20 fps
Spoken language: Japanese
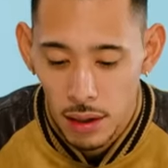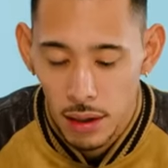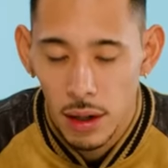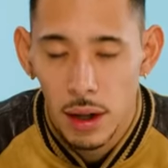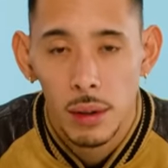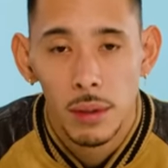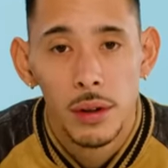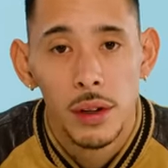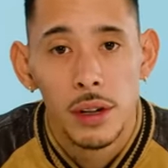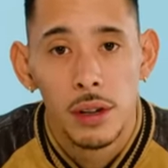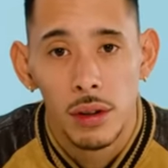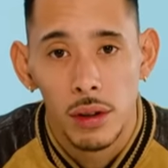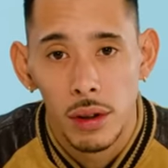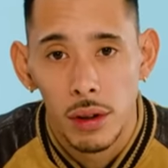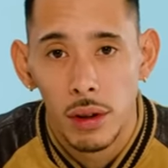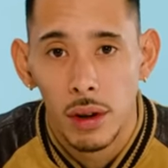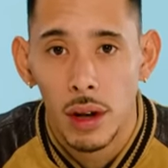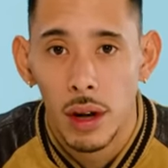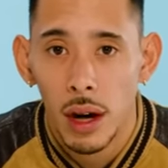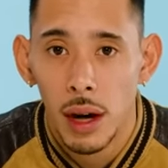ライブ行く
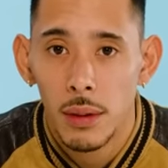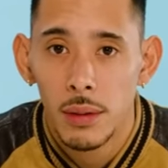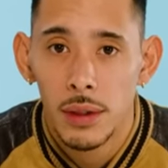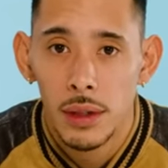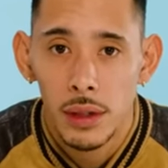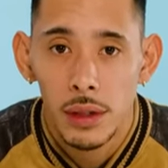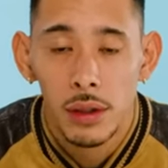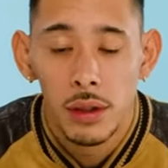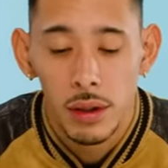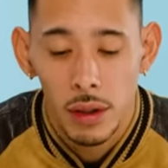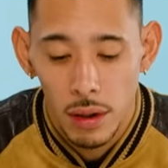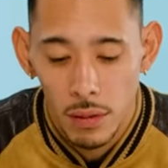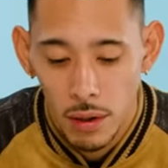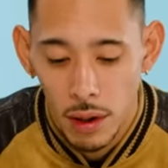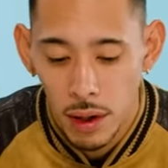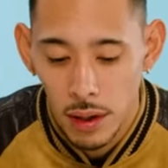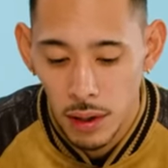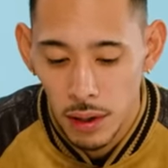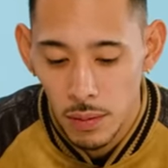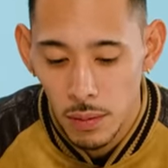時とかライブする時
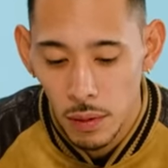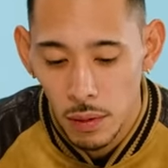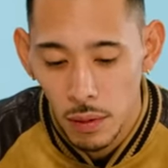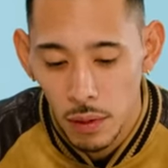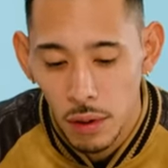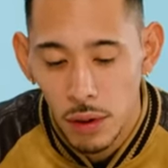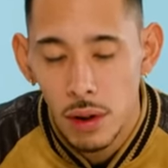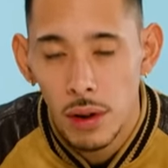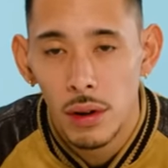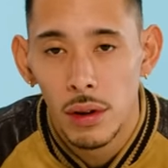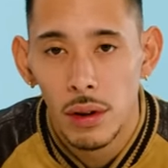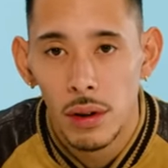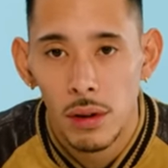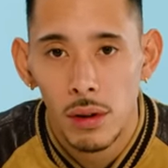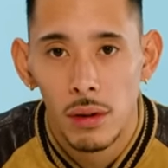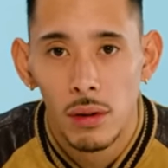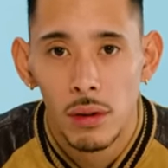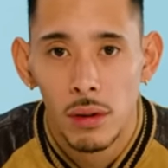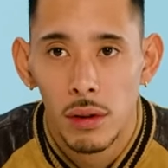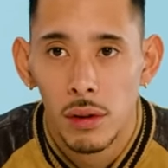はいつもこの匂いで
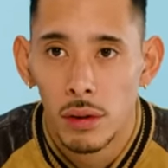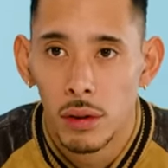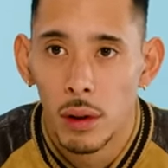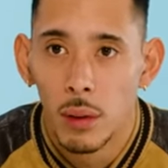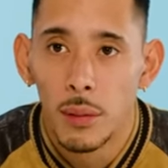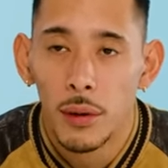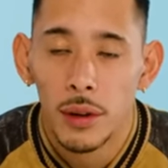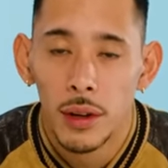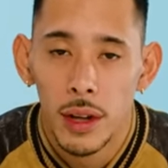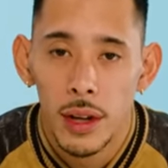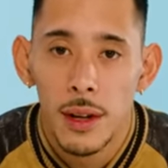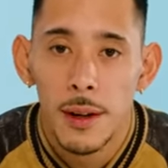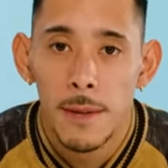共に